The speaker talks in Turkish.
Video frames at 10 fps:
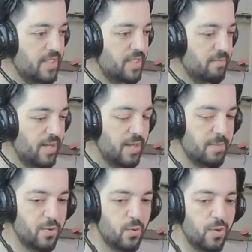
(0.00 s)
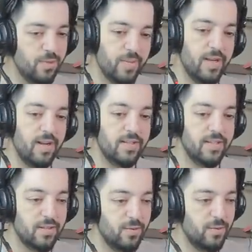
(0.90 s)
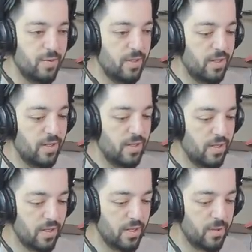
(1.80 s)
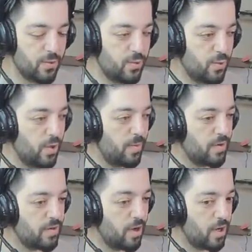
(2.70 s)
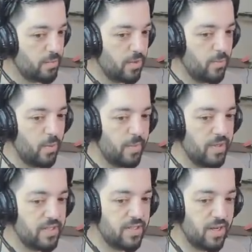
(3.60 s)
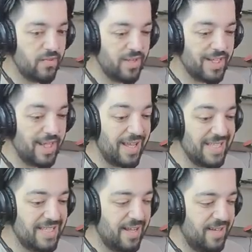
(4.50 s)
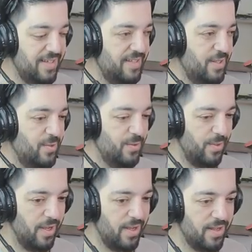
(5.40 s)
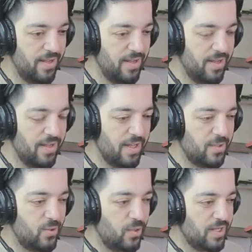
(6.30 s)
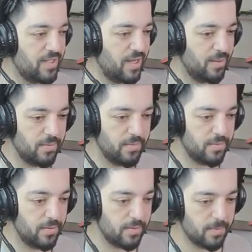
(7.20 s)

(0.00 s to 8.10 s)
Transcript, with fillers: cam basayım bana bir dokunmayın artık dur. Şuraya bak arkamdan pompalı sıkan var ya az daha indiriyordu ya. Ya çok az kan.